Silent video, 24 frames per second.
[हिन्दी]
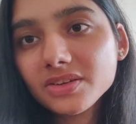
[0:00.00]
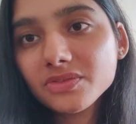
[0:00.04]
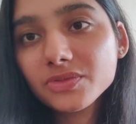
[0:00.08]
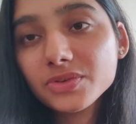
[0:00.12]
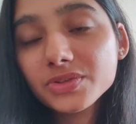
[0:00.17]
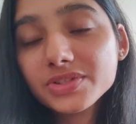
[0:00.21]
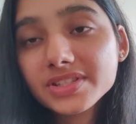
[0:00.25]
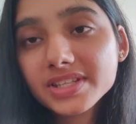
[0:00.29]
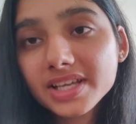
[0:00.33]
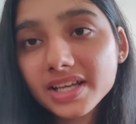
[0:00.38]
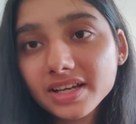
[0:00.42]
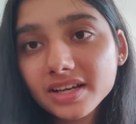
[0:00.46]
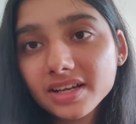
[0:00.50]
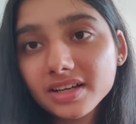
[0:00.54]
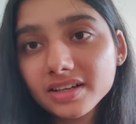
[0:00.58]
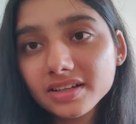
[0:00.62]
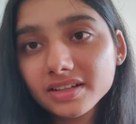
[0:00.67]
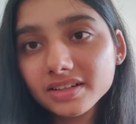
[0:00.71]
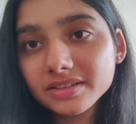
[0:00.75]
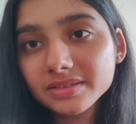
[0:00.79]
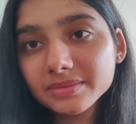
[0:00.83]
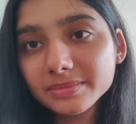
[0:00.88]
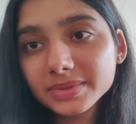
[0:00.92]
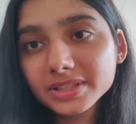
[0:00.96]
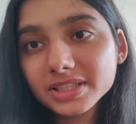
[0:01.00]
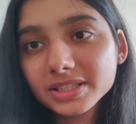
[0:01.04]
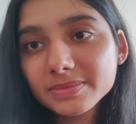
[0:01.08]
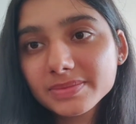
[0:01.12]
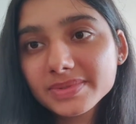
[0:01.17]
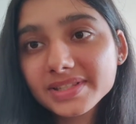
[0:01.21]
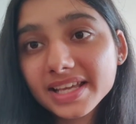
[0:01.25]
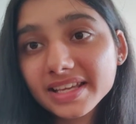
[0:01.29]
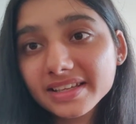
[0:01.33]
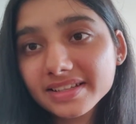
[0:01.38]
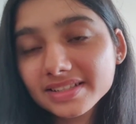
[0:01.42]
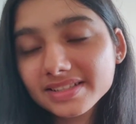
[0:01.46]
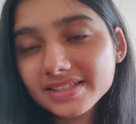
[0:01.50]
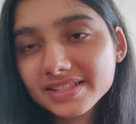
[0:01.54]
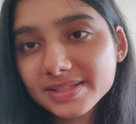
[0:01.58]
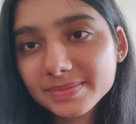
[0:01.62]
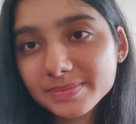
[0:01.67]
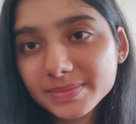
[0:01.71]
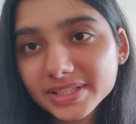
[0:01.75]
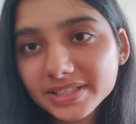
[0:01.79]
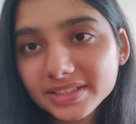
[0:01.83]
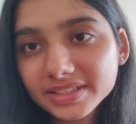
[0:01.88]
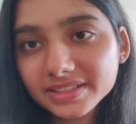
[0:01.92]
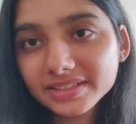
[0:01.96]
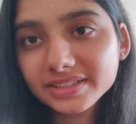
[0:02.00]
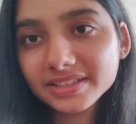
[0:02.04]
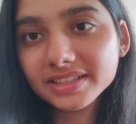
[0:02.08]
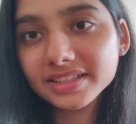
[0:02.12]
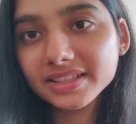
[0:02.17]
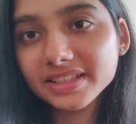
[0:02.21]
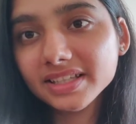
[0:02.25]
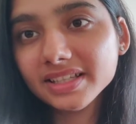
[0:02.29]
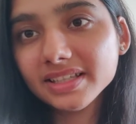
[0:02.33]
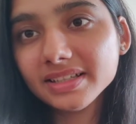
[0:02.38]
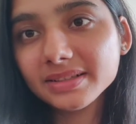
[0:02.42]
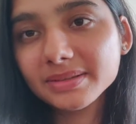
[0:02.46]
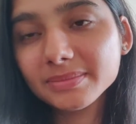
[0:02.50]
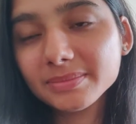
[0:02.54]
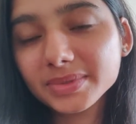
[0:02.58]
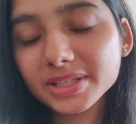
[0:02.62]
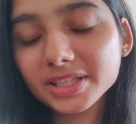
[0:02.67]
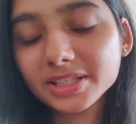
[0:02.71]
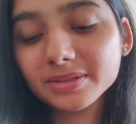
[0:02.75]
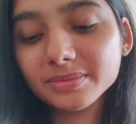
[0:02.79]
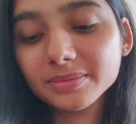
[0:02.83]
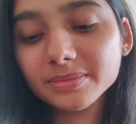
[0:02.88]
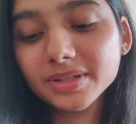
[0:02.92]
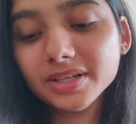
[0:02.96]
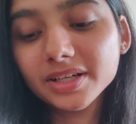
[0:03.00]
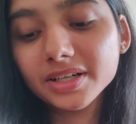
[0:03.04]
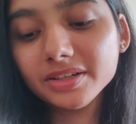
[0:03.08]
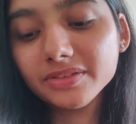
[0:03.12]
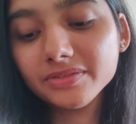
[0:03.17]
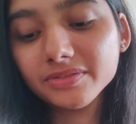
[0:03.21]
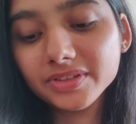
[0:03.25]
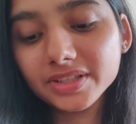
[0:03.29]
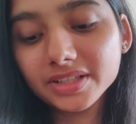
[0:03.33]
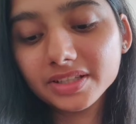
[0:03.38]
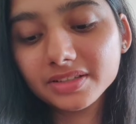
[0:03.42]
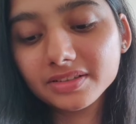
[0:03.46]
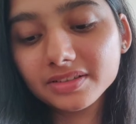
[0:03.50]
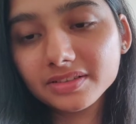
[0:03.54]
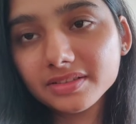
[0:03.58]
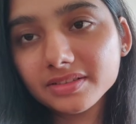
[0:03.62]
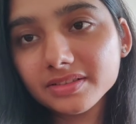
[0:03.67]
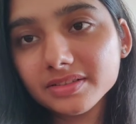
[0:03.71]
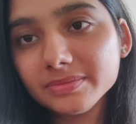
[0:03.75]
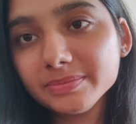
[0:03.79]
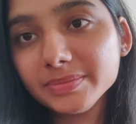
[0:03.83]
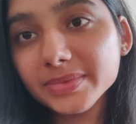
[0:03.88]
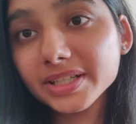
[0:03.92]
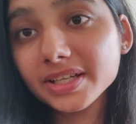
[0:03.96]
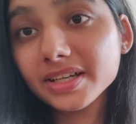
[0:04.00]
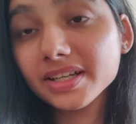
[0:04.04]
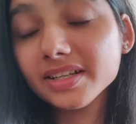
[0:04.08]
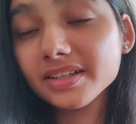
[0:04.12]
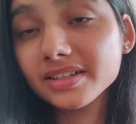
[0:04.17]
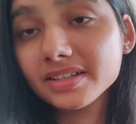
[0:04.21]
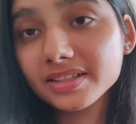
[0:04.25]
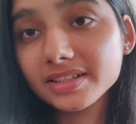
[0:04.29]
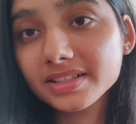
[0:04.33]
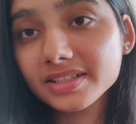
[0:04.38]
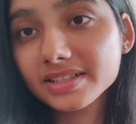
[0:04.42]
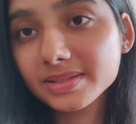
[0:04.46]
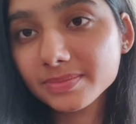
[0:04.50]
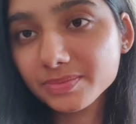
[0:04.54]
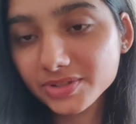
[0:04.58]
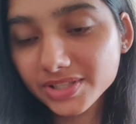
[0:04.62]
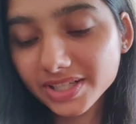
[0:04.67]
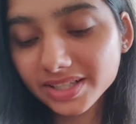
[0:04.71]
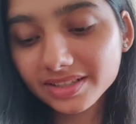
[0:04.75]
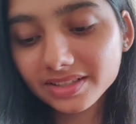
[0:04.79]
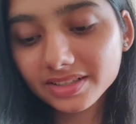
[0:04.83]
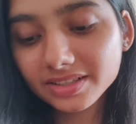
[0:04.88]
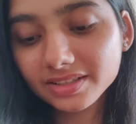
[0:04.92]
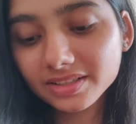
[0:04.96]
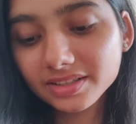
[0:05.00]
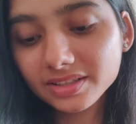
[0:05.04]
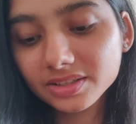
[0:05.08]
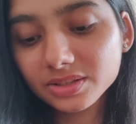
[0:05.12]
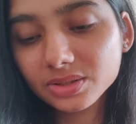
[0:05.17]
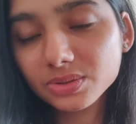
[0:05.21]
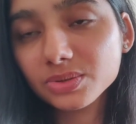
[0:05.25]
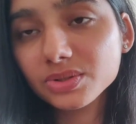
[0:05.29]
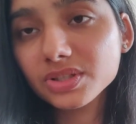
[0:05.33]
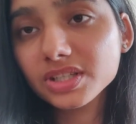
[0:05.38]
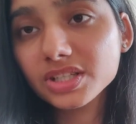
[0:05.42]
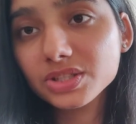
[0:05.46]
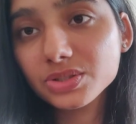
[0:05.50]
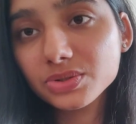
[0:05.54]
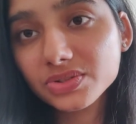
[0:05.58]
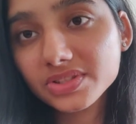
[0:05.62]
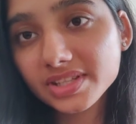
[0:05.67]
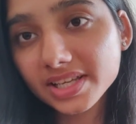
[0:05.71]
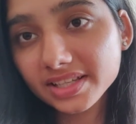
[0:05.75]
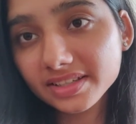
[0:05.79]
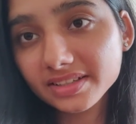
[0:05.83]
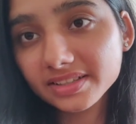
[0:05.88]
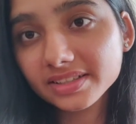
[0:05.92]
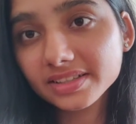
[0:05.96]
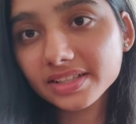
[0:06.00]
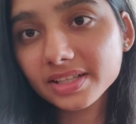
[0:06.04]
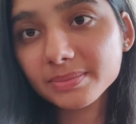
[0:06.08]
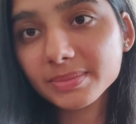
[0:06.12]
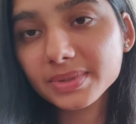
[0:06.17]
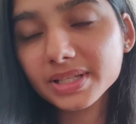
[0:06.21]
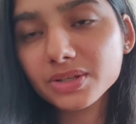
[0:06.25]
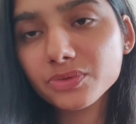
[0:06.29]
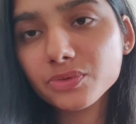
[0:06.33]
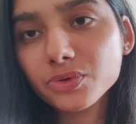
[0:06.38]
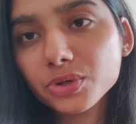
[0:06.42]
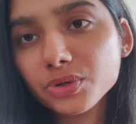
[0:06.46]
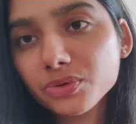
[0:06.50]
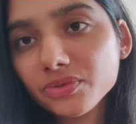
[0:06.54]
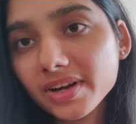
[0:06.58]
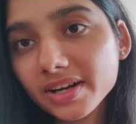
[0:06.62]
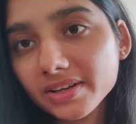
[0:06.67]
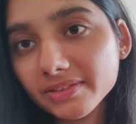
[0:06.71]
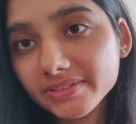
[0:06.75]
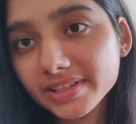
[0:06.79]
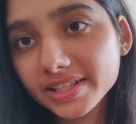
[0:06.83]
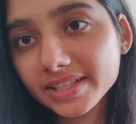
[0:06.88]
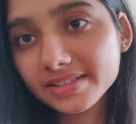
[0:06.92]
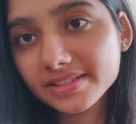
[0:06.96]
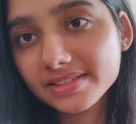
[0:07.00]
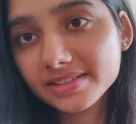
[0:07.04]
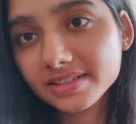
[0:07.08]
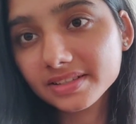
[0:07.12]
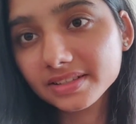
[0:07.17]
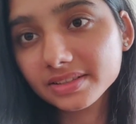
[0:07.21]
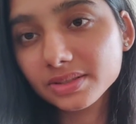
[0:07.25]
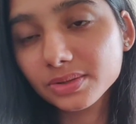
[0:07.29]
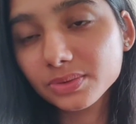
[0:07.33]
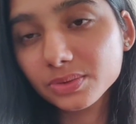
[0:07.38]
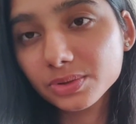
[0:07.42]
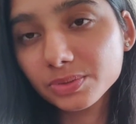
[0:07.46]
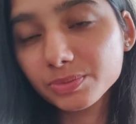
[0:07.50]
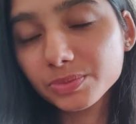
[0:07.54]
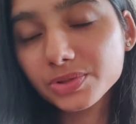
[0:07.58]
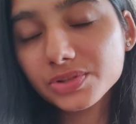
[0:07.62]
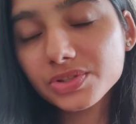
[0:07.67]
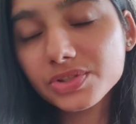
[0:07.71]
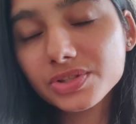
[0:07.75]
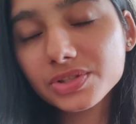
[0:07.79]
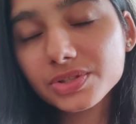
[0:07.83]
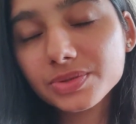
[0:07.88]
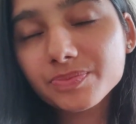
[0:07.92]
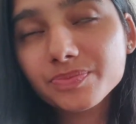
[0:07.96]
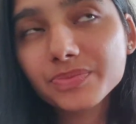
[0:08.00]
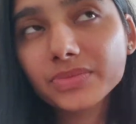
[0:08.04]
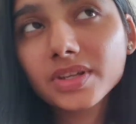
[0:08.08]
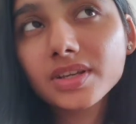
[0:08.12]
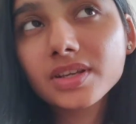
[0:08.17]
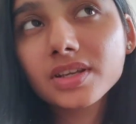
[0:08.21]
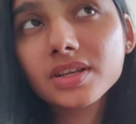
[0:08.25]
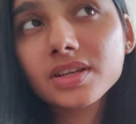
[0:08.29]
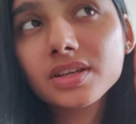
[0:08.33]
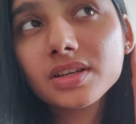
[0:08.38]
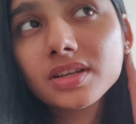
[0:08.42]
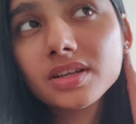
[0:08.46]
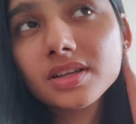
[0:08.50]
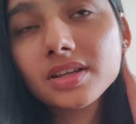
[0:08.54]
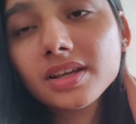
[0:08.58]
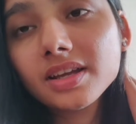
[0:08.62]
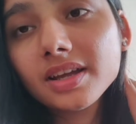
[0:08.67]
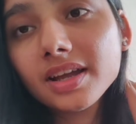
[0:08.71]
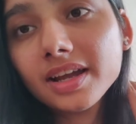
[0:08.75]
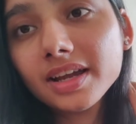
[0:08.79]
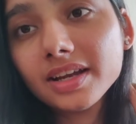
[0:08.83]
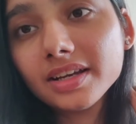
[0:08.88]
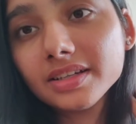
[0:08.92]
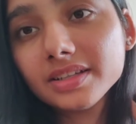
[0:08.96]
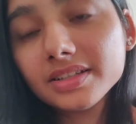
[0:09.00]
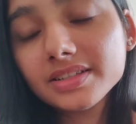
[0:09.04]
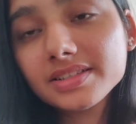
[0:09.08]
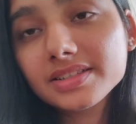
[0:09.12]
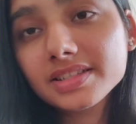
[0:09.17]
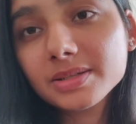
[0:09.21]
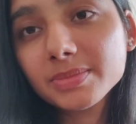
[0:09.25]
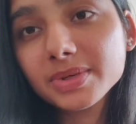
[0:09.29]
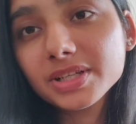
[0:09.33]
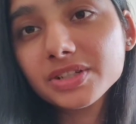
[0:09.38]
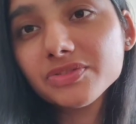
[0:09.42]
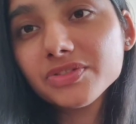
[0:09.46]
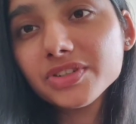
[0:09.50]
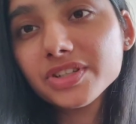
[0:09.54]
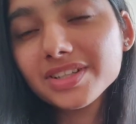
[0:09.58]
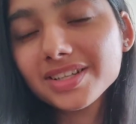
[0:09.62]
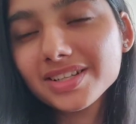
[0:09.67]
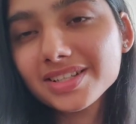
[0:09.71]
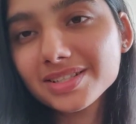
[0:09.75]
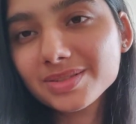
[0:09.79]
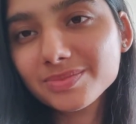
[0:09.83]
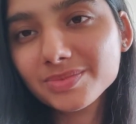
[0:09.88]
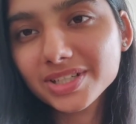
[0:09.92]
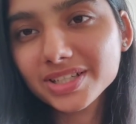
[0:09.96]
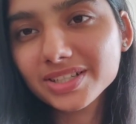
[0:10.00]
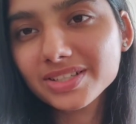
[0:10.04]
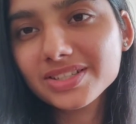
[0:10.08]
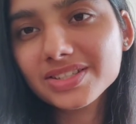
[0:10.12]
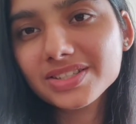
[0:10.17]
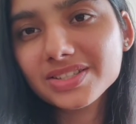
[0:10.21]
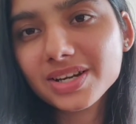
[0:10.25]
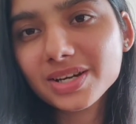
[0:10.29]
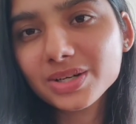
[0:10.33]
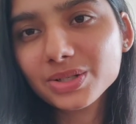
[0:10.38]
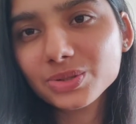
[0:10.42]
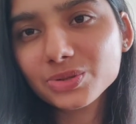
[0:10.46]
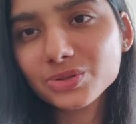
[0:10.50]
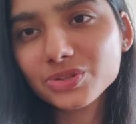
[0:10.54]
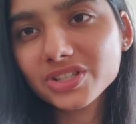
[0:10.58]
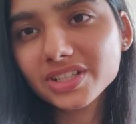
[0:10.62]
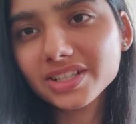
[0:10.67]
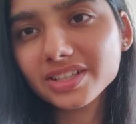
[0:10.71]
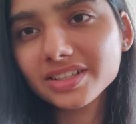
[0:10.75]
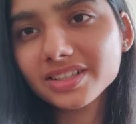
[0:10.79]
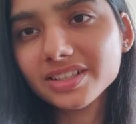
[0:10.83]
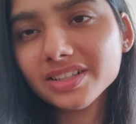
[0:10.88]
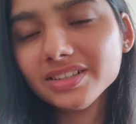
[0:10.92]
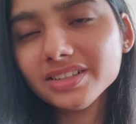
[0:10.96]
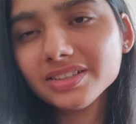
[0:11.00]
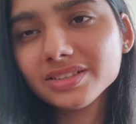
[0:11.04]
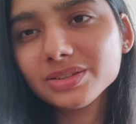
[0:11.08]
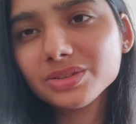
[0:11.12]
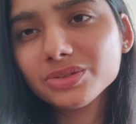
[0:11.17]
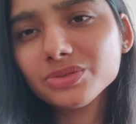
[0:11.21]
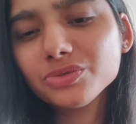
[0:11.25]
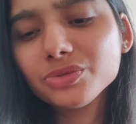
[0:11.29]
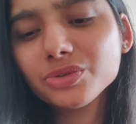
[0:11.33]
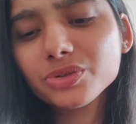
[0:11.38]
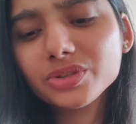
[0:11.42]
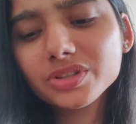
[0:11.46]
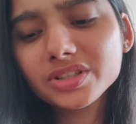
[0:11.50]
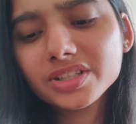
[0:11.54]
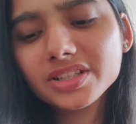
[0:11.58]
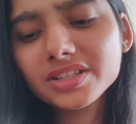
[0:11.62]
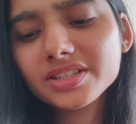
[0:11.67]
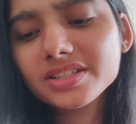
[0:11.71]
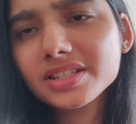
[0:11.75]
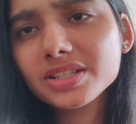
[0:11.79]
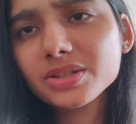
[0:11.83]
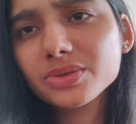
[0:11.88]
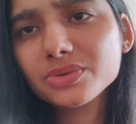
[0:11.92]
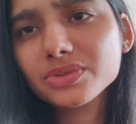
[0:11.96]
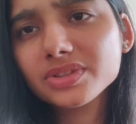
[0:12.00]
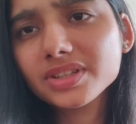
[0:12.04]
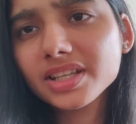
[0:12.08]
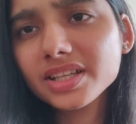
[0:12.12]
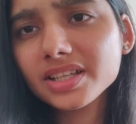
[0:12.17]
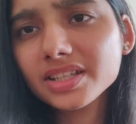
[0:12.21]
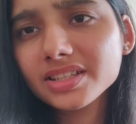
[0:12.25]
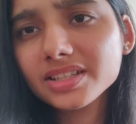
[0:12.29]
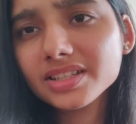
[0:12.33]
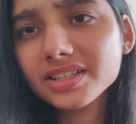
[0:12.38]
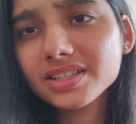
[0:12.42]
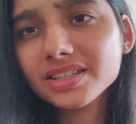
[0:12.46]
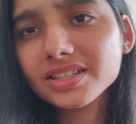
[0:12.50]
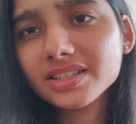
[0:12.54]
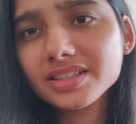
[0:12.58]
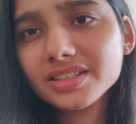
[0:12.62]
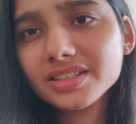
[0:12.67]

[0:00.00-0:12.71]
वो सा, आ, मतलब साइकिल्स में लगती हैं मतलब हर वीक में अलग अलग सब्जेक्ट तो ये जो साइकिल था मेरा वो ट्वेल्व डेज़ का था ऑलमोस्ट एंड इसके बाद फिर नया सब्जेक्ट स्टार्ट हो जाएगा तो फोर्थ ईयर से होता है कि